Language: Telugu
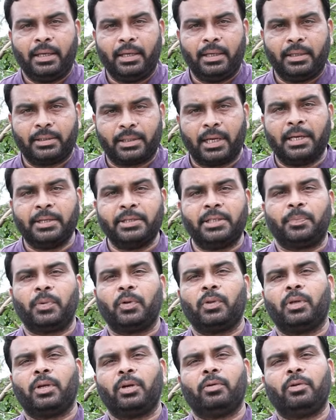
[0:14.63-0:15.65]
ఈ
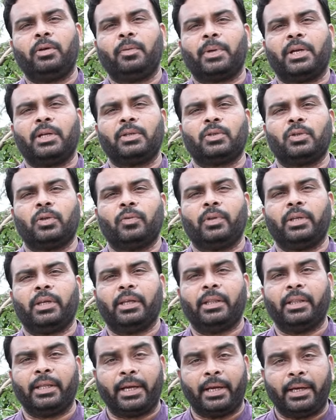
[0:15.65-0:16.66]
చలించిపోతున్నటువంటి పరిస్థితి ఉంది
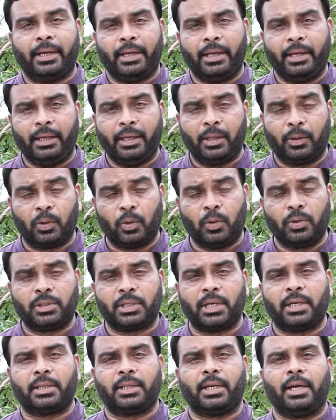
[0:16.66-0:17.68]
ఎందుకంటే ఎంతో
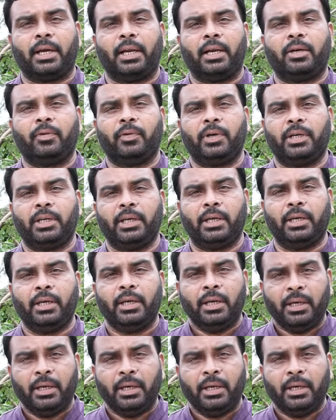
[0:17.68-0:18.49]
చరిత్ర గలటువంటి